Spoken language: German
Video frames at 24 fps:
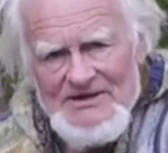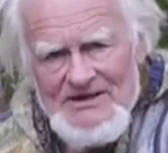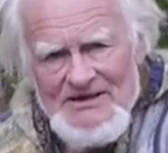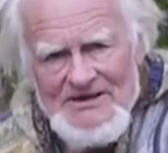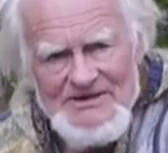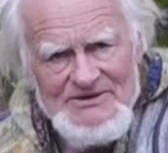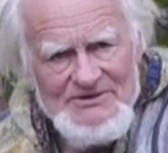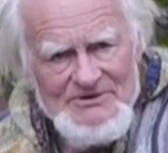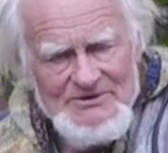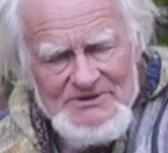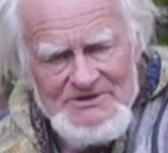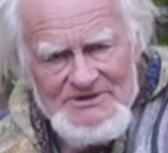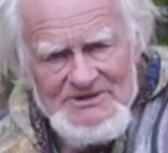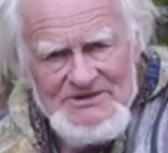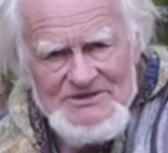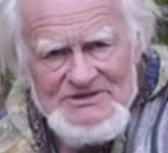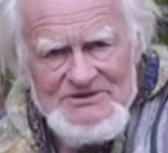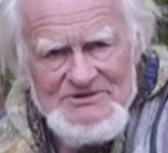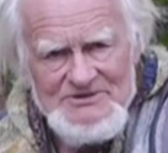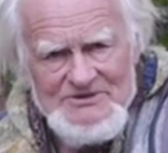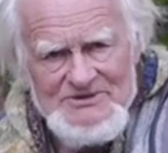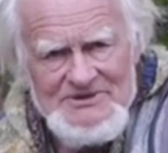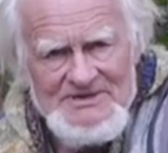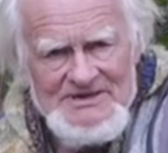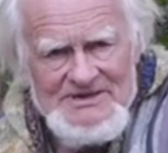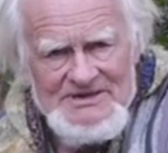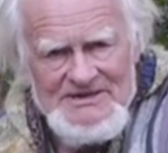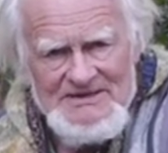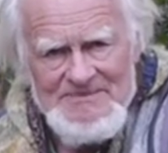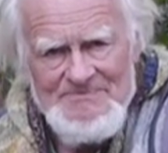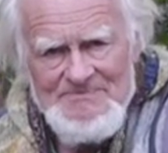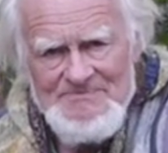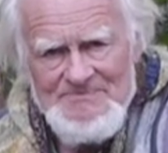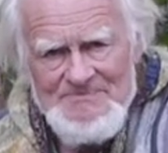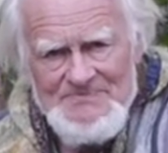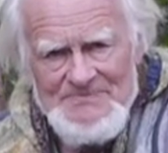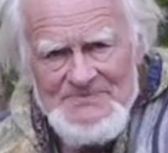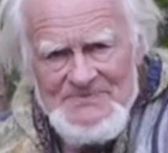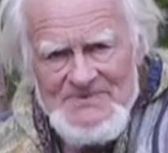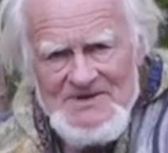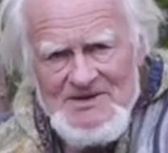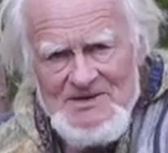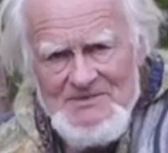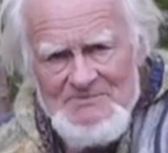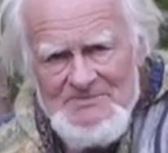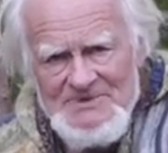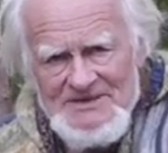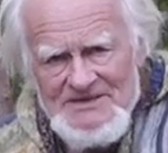Haliotis oder im
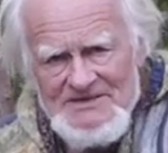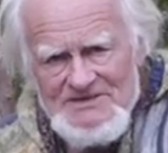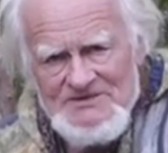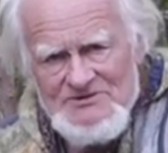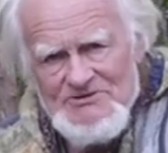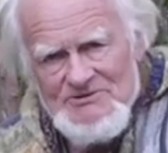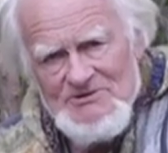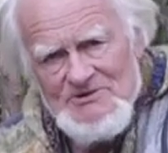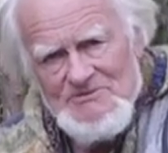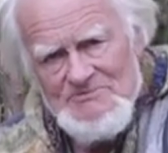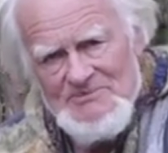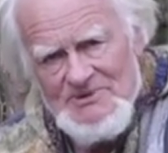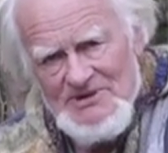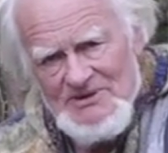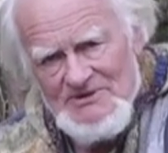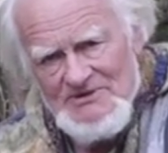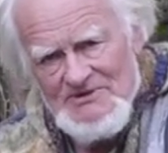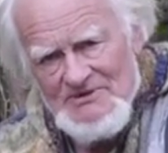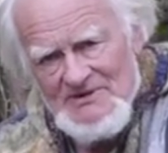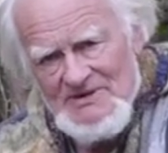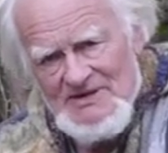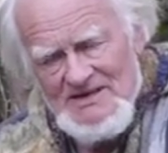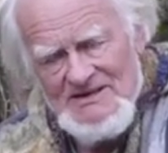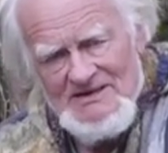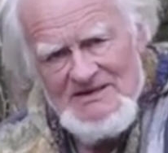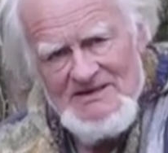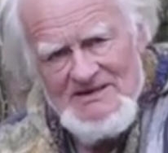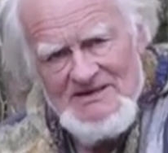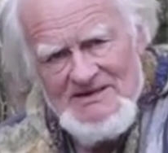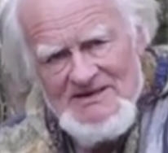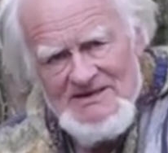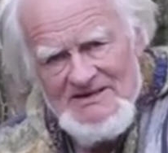Gebiet Südportugal